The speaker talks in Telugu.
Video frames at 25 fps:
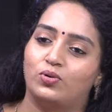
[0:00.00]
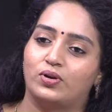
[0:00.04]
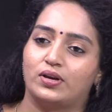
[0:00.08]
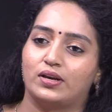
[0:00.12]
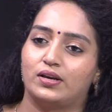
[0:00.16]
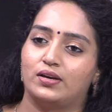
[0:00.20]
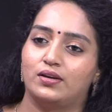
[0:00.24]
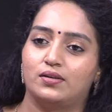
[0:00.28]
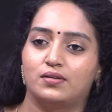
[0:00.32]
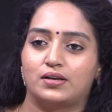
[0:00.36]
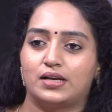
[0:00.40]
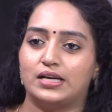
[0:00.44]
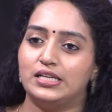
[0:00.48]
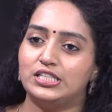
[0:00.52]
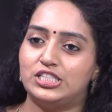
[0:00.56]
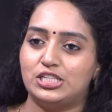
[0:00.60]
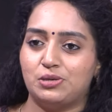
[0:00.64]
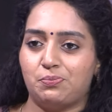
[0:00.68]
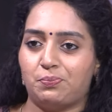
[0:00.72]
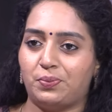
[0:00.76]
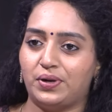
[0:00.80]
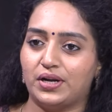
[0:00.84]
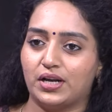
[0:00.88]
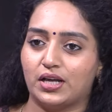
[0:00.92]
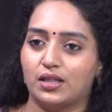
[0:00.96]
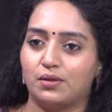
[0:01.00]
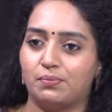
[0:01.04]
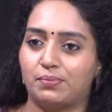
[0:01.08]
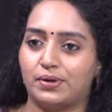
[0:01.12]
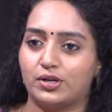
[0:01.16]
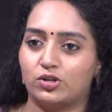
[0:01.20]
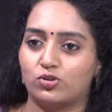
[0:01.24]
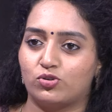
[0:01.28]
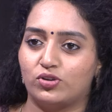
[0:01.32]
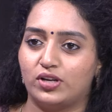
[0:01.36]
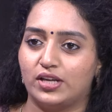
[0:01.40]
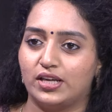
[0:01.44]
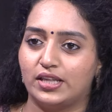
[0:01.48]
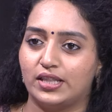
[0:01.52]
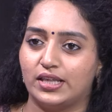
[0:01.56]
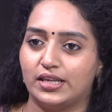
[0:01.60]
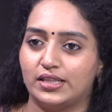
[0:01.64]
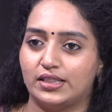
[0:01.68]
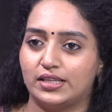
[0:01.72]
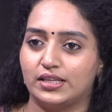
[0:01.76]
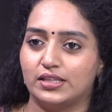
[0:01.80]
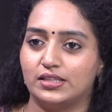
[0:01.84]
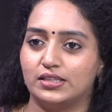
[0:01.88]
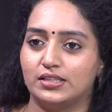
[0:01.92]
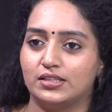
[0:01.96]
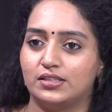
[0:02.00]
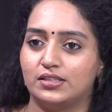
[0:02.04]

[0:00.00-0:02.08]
ఓకే కానీ చెప్పండి కదా పట్టుకొని ఏదైతే